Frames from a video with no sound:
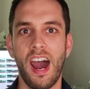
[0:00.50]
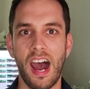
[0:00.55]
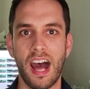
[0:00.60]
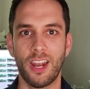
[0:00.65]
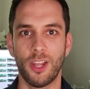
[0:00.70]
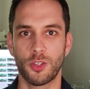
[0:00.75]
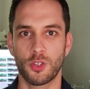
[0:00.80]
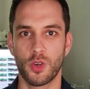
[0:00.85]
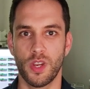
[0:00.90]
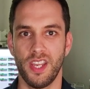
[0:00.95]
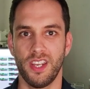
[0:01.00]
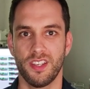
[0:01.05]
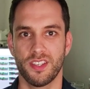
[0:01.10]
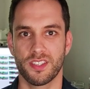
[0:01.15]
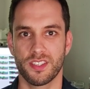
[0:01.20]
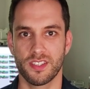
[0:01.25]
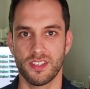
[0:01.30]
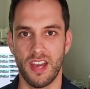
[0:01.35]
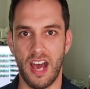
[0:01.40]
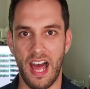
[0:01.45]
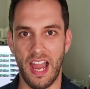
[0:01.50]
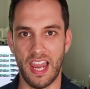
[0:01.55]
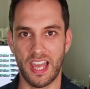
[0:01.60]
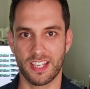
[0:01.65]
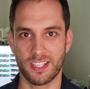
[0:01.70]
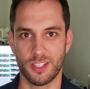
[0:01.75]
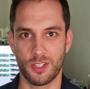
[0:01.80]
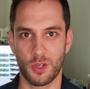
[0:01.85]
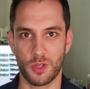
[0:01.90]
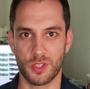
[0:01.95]
Hallo Traders,
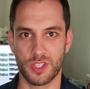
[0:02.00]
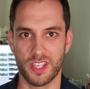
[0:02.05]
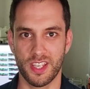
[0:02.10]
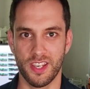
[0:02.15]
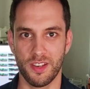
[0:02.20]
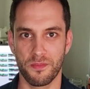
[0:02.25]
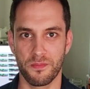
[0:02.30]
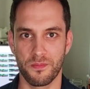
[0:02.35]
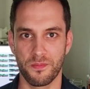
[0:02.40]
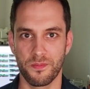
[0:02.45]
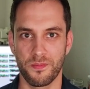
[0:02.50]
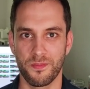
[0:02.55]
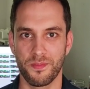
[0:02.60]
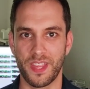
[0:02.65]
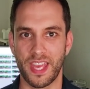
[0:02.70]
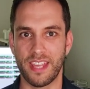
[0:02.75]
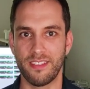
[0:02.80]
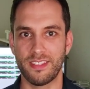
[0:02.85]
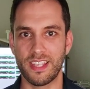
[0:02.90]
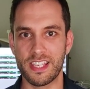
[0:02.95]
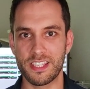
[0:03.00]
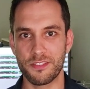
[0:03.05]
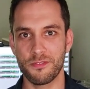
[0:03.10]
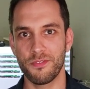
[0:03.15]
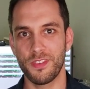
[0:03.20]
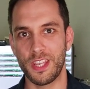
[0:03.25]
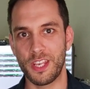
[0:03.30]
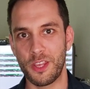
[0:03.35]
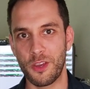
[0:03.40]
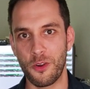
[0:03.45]
Alexandros hier. In
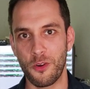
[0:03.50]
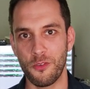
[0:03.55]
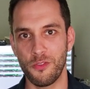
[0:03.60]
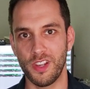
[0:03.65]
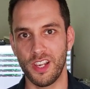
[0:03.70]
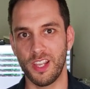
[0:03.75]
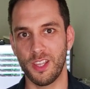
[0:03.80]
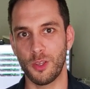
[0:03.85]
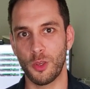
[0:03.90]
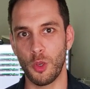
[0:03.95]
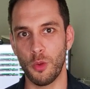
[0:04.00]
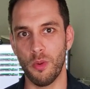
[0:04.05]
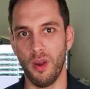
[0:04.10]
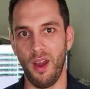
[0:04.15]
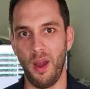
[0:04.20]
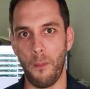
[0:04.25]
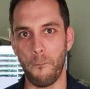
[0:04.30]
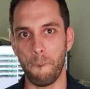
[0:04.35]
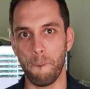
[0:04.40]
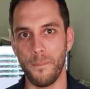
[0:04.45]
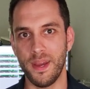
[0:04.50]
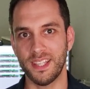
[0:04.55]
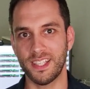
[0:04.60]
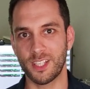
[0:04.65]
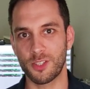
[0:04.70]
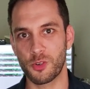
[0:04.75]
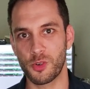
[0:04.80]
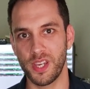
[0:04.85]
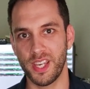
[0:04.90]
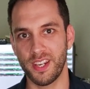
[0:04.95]
diesem Video will ich über
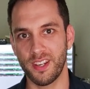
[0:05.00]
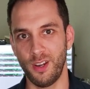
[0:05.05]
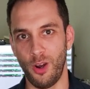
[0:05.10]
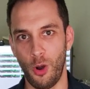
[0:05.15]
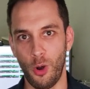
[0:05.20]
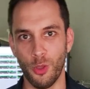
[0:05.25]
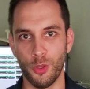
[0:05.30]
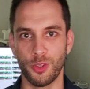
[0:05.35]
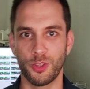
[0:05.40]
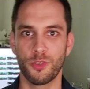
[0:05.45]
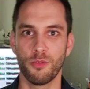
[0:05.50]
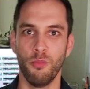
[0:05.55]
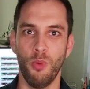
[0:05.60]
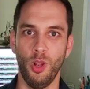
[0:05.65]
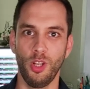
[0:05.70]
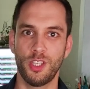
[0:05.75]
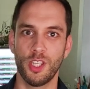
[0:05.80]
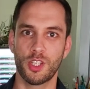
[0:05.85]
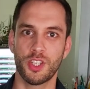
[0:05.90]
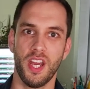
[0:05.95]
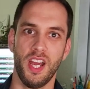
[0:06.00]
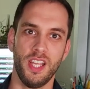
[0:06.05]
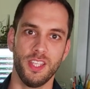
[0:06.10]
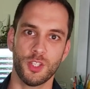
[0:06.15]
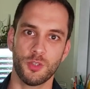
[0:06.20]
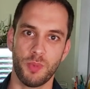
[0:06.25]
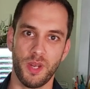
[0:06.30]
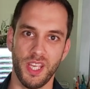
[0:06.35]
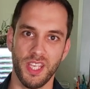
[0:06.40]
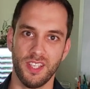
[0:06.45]
MetaTrader und Multichart
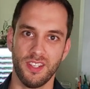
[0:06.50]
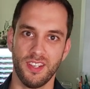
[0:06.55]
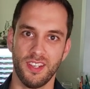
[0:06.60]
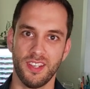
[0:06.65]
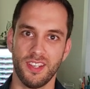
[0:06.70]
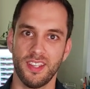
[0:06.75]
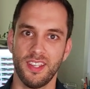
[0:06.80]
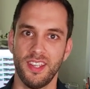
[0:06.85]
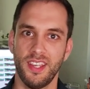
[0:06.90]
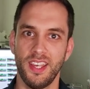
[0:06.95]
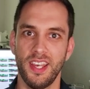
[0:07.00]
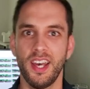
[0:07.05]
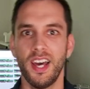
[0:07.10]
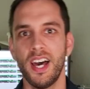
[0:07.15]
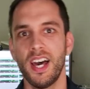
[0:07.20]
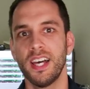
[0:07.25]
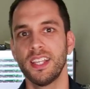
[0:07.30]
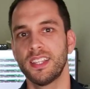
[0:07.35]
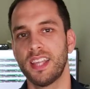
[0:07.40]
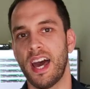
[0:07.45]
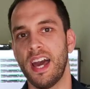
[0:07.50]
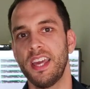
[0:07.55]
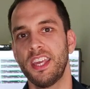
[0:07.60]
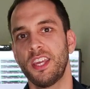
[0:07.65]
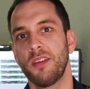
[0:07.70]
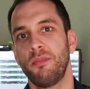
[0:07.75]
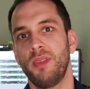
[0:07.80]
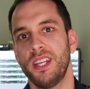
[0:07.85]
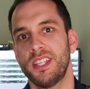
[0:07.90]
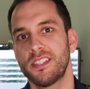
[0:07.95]
sprechen. Da
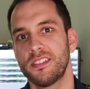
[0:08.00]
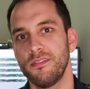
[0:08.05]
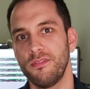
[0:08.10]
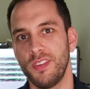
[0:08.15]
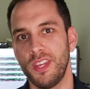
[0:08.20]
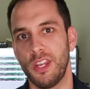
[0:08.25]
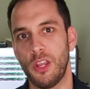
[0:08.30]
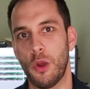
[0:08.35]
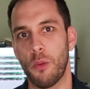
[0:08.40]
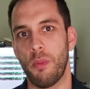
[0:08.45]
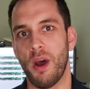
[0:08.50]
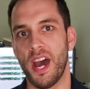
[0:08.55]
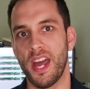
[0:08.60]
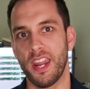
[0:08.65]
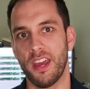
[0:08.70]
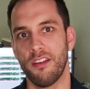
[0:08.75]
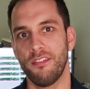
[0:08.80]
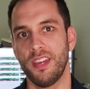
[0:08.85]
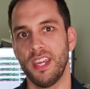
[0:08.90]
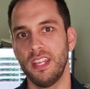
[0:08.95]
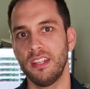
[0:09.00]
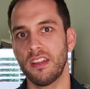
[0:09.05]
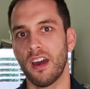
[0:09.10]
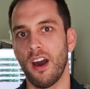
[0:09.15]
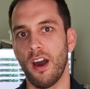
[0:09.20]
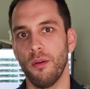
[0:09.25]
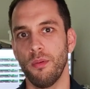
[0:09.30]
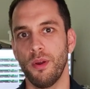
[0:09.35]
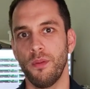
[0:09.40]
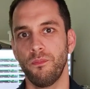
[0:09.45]
ich im letzten Video beide erwähnt
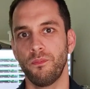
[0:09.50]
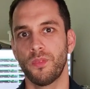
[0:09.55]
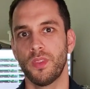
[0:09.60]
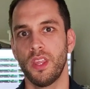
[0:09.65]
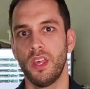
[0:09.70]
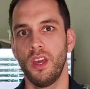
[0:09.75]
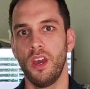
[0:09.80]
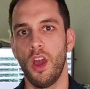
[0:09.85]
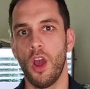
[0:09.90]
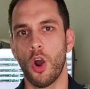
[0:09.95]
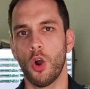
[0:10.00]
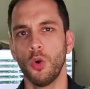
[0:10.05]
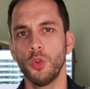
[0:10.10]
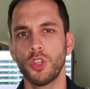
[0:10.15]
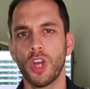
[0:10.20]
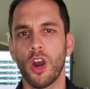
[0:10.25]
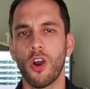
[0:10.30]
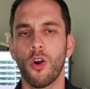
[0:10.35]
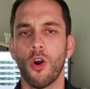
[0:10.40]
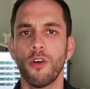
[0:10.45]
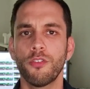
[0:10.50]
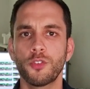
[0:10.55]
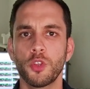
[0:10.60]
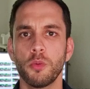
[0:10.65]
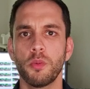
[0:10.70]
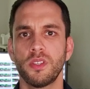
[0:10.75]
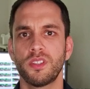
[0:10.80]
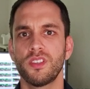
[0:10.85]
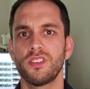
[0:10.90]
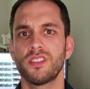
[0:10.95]
habe und auch oft
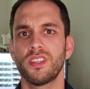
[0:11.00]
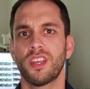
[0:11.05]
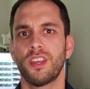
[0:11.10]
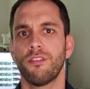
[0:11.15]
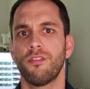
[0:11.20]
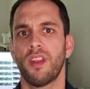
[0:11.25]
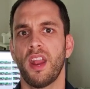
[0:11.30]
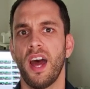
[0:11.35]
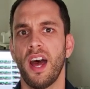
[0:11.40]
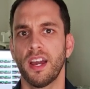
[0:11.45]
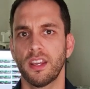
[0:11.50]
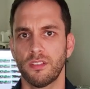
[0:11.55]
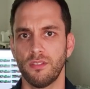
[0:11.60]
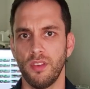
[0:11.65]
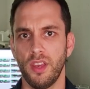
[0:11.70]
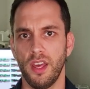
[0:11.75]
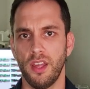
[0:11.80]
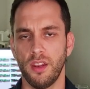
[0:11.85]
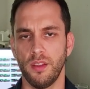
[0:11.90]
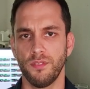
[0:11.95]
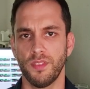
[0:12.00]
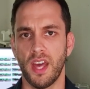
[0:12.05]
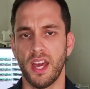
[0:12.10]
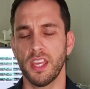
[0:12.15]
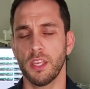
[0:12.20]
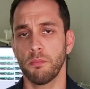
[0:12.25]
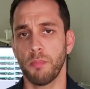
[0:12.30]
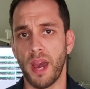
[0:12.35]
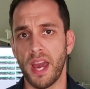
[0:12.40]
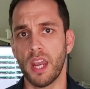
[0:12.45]
über diese gefragt werde, da
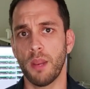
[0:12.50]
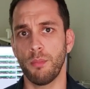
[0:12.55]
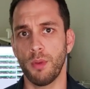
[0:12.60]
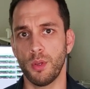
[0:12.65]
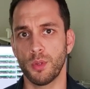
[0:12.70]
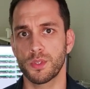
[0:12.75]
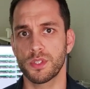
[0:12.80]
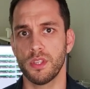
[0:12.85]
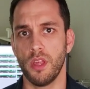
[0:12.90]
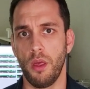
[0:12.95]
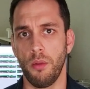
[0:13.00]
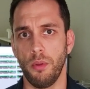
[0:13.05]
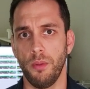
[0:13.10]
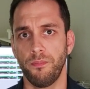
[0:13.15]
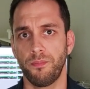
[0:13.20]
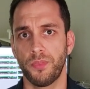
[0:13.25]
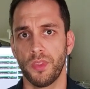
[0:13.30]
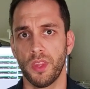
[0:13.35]
ich beide benutzt habe,